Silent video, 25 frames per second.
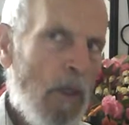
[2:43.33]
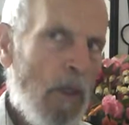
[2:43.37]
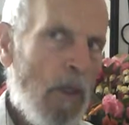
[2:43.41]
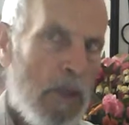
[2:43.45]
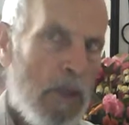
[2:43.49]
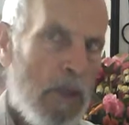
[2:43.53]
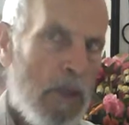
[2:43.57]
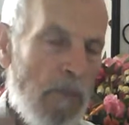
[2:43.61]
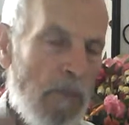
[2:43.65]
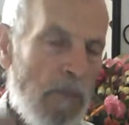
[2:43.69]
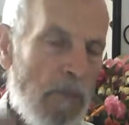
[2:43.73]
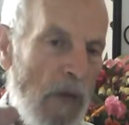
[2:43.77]

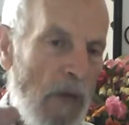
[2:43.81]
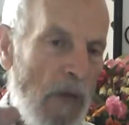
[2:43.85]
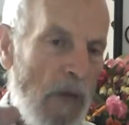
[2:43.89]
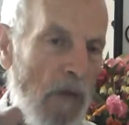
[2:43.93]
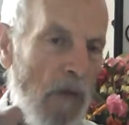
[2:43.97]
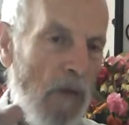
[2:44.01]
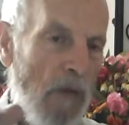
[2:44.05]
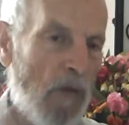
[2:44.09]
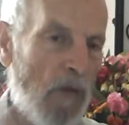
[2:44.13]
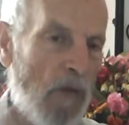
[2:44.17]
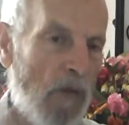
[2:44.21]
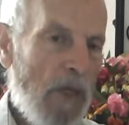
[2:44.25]
جيب فلان
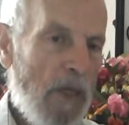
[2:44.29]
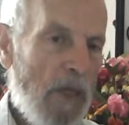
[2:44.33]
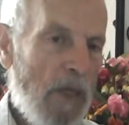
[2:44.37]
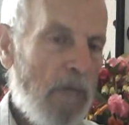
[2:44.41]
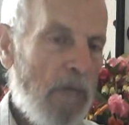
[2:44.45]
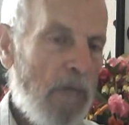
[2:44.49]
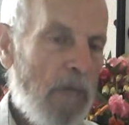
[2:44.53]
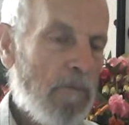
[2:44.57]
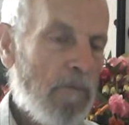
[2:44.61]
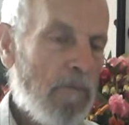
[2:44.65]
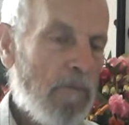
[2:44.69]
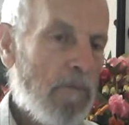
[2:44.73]

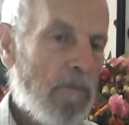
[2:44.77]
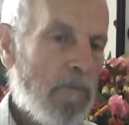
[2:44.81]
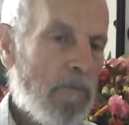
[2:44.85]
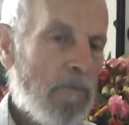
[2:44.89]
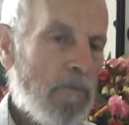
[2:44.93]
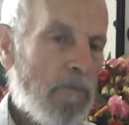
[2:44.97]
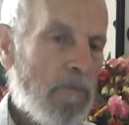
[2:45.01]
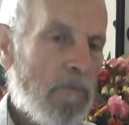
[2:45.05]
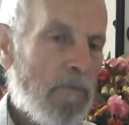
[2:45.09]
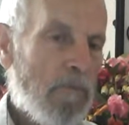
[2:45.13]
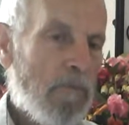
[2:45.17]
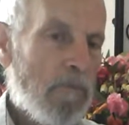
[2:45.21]
الفلاني
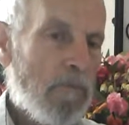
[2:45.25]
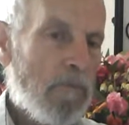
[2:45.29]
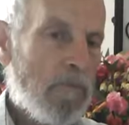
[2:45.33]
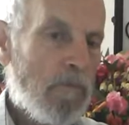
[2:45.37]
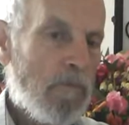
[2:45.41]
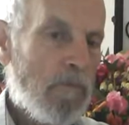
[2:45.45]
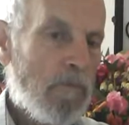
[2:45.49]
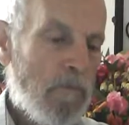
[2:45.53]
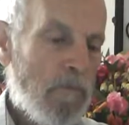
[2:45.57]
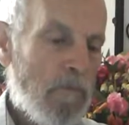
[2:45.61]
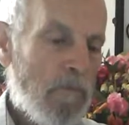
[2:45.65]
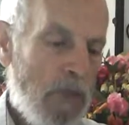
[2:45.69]

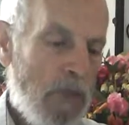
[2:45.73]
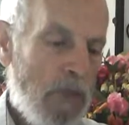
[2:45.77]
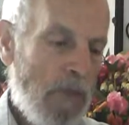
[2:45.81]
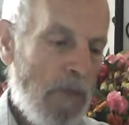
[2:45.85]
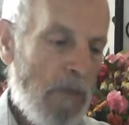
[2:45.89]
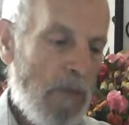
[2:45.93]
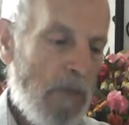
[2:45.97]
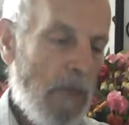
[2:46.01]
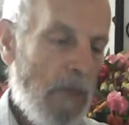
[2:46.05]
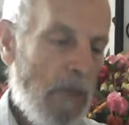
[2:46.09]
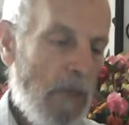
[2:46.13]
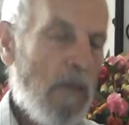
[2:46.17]

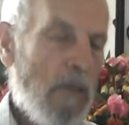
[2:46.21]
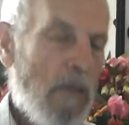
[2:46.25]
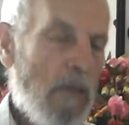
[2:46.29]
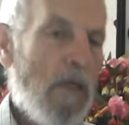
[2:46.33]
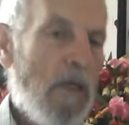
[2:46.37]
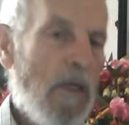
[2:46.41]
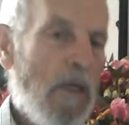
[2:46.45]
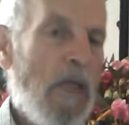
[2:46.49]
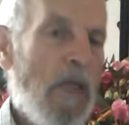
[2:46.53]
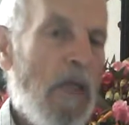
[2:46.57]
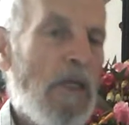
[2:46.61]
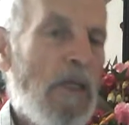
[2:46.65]
جيب
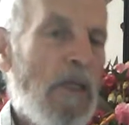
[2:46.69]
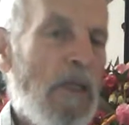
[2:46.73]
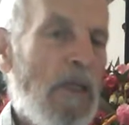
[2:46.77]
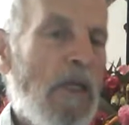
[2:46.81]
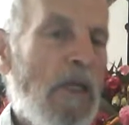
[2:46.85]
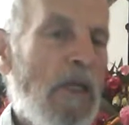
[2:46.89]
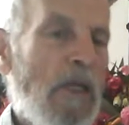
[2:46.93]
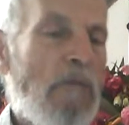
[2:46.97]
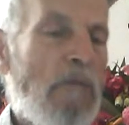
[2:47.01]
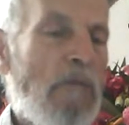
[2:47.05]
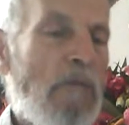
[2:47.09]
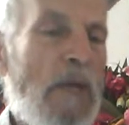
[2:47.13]
الخط
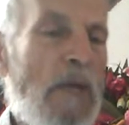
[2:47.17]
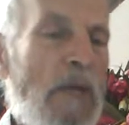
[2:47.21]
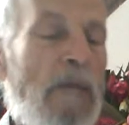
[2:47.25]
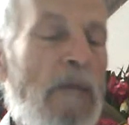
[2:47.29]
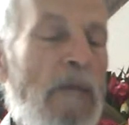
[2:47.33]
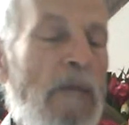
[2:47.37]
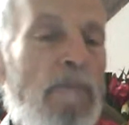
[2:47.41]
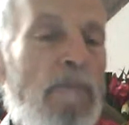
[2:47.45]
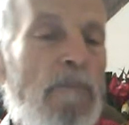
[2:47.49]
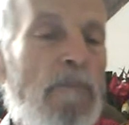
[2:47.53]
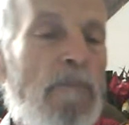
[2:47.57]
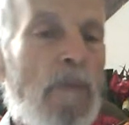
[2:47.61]
اللي نحب
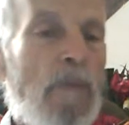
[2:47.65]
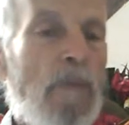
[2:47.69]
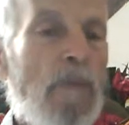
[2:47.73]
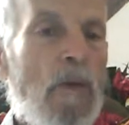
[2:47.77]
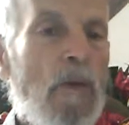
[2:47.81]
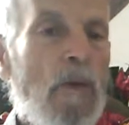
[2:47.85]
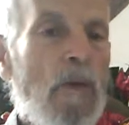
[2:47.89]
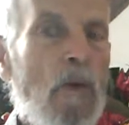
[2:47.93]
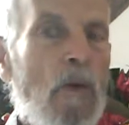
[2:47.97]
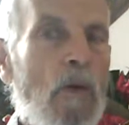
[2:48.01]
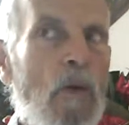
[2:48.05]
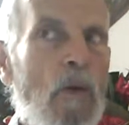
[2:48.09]
عليه
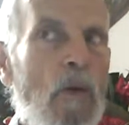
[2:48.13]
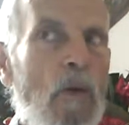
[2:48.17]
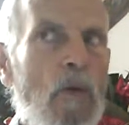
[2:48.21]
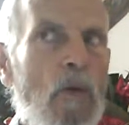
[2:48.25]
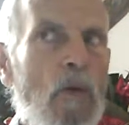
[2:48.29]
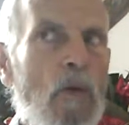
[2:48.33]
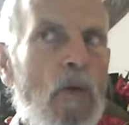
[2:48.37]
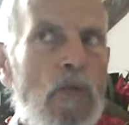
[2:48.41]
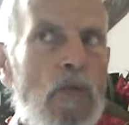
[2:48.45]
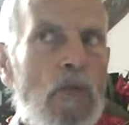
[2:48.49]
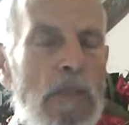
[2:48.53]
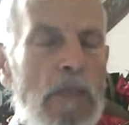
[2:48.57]

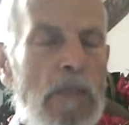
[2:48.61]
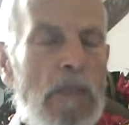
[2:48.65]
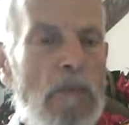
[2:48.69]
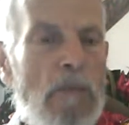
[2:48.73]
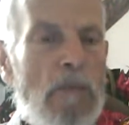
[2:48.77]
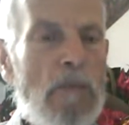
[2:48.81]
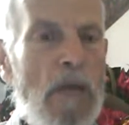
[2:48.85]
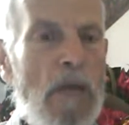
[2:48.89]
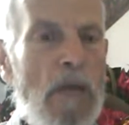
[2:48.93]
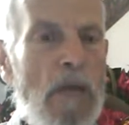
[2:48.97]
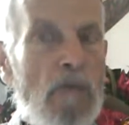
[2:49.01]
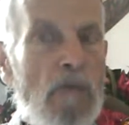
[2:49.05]
وجيب
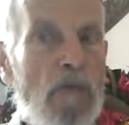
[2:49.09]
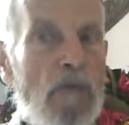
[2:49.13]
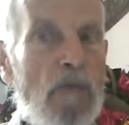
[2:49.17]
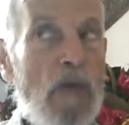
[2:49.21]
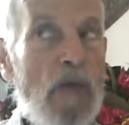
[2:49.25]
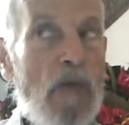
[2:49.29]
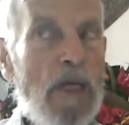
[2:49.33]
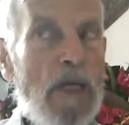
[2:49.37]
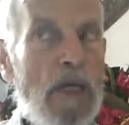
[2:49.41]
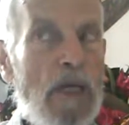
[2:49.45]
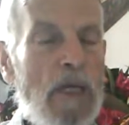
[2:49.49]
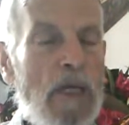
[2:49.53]
المال
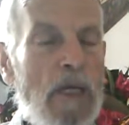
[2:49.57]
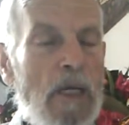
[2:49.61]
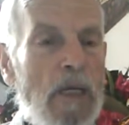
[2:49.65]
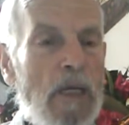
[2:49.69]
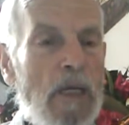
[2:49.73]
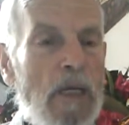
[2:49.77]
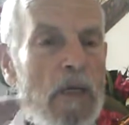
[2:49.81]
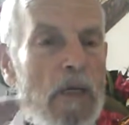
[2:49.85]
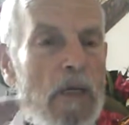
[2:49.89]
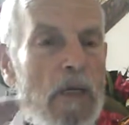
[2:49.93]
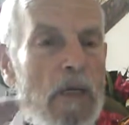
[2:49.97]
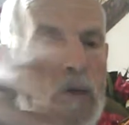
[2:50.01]

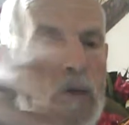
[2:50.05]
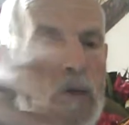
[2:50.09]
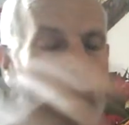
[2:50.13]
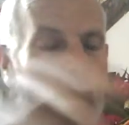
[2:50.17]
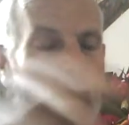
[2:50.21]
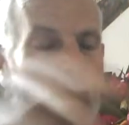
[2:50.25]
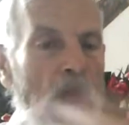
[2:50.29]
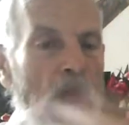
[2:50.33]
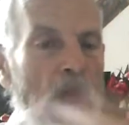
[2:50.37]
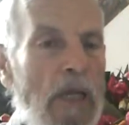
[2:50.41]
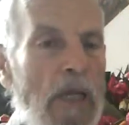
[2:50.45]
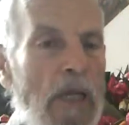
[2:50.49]
الفلاني
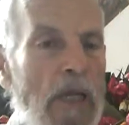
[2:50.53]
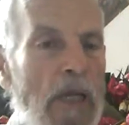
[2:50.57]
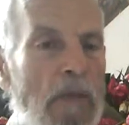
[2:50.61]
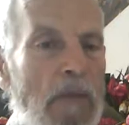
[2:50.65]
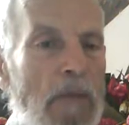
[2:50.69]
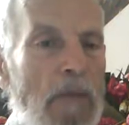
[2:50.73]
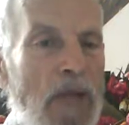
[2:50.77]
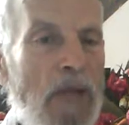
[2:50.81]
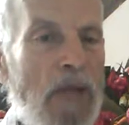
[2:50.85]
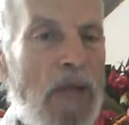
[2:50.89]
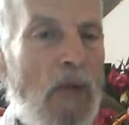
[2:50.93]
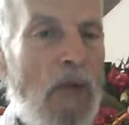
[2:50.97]
نغور عليه
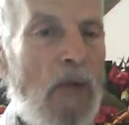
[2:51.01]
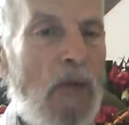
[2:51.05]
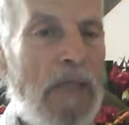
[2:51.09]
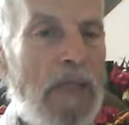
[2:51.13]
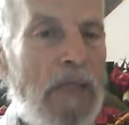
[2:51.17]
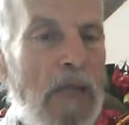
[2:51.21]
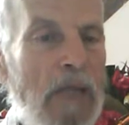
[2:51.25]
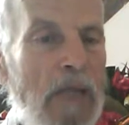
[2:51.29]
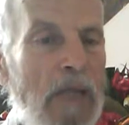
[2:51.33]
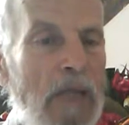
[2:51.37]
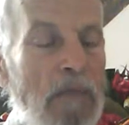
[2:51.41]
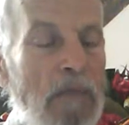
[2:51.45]
من حيث
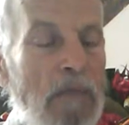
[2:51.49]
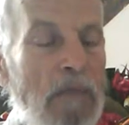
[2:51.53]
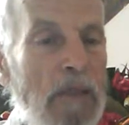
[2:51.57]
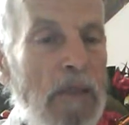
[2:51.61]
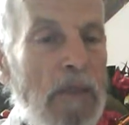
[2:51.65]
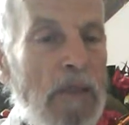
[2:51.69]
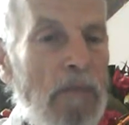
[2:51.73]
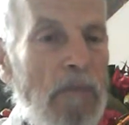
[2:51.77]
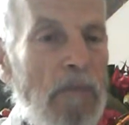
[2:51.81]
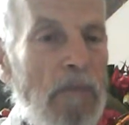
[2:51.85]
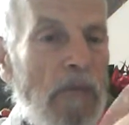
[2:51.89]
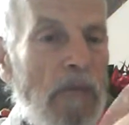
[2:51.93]
حتى حد ما
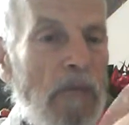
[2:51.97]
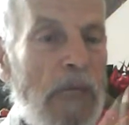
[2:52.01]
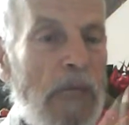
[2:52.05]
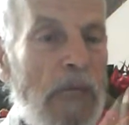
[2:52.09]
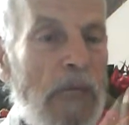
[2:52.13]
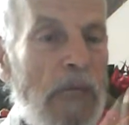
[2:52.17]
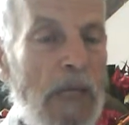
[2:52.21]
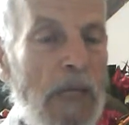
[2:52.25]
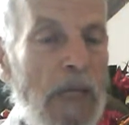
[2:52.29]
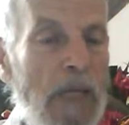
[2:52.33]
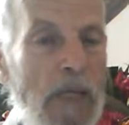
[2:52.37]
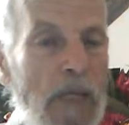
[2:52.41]
يتبعني
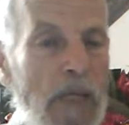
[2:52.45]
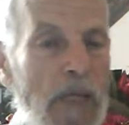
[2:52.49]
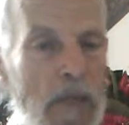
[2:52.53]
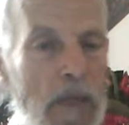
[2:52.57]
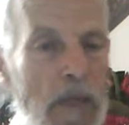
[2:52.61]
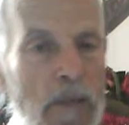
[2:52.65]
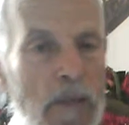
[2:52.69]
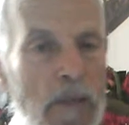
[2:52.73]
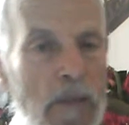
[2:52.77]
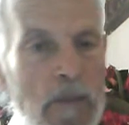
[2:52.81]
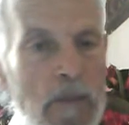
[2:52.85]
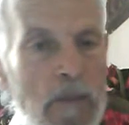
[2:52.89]
بقضية
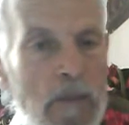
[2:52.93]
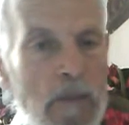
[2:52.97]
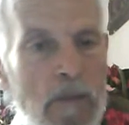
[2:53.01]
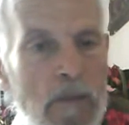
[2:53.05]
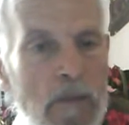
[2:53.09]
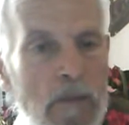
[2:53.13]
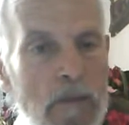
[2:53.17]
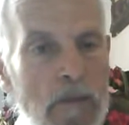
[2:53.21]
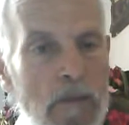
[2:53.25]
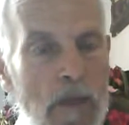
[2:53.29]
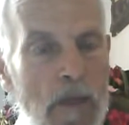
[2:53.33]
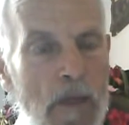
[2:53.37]

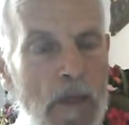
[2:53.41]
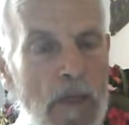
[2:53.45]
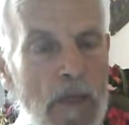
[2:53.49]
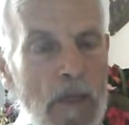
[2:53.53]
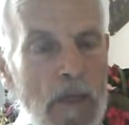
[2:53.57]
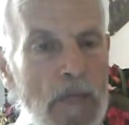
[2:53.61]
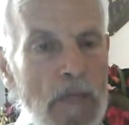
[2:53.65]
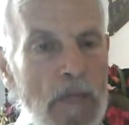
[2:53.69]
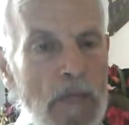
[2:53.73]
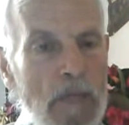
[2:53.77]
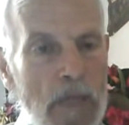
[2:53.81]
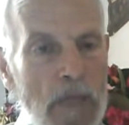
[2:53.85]

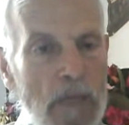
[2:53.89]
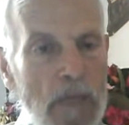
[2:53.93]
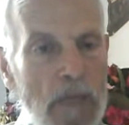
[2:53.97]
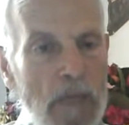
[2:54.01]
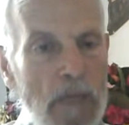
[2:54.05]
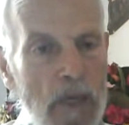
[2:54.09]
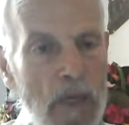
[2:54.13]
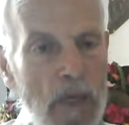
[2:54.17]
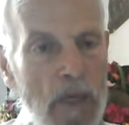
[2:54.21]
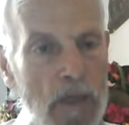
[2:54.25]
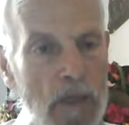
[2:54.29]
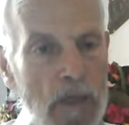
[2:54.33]
قضية ما
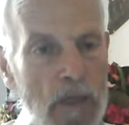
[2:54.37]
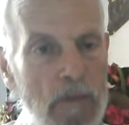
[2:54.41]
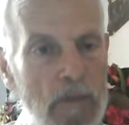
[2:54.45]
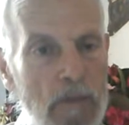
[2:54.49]
لا